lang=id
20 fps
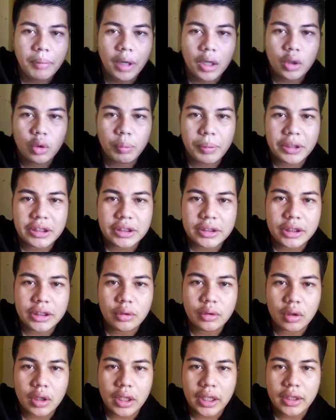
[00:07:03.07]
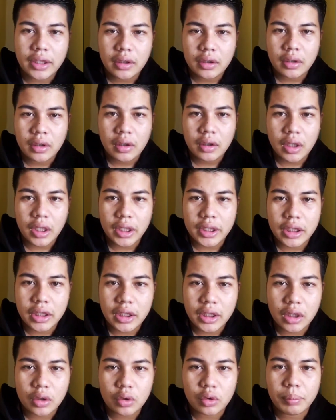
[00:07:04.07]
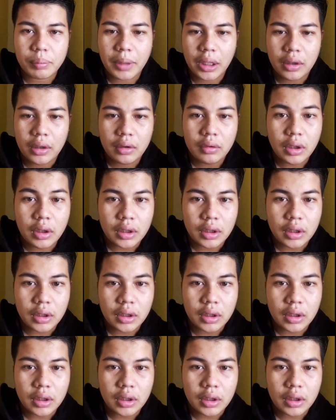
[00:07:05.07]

Bang lu pasti tidur kan? Lagi dengar khutbah.